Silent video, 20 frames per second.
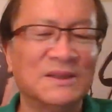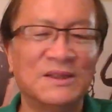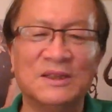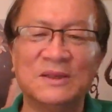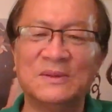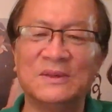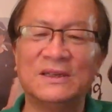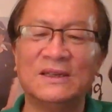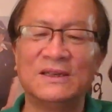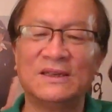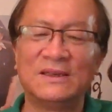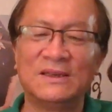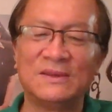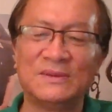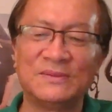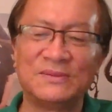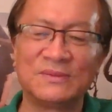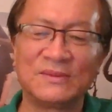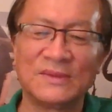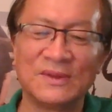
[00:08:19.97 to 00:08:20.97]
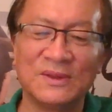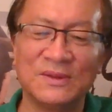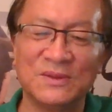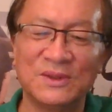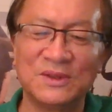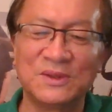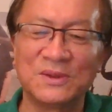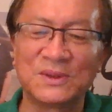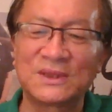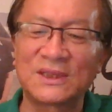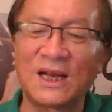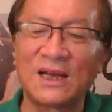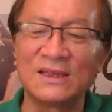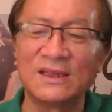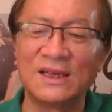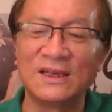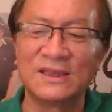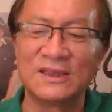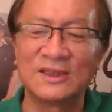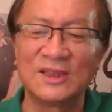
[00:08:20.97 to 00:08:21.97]
那么我就大胆
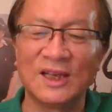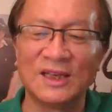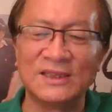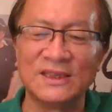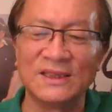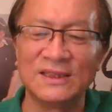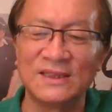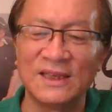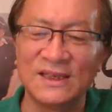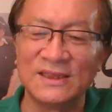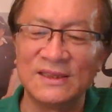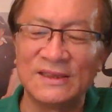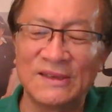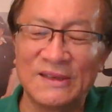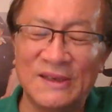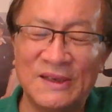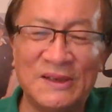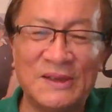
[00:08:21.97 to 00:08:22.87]
猜测猜测，